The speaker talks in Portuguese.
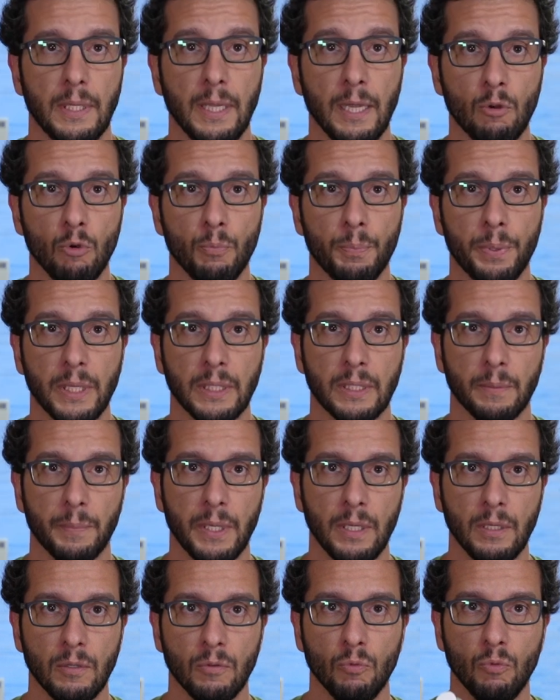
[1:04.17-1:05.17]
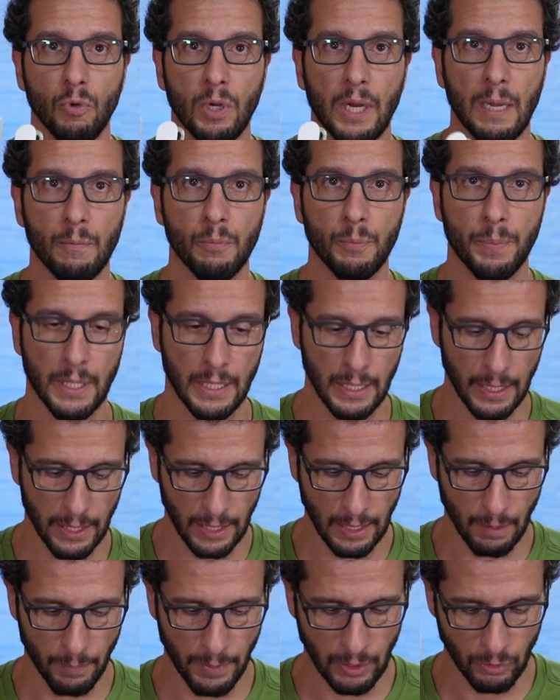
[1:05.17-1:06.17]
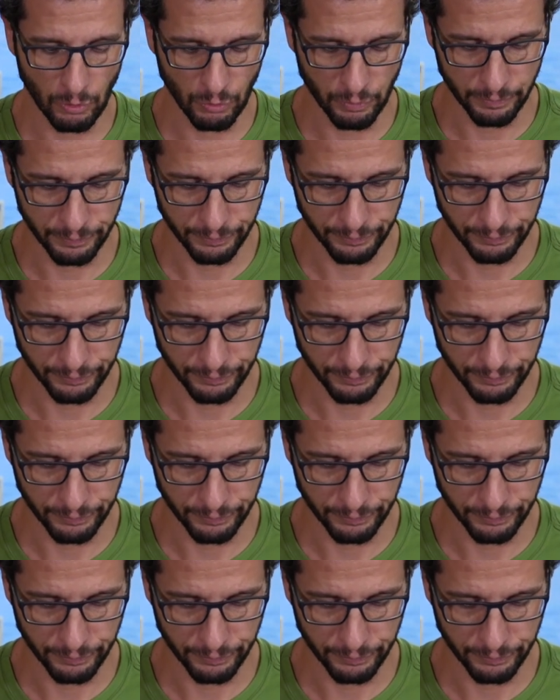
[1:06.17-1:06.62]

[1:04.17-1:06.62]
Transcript: E acompanha também um cabo para carregamento.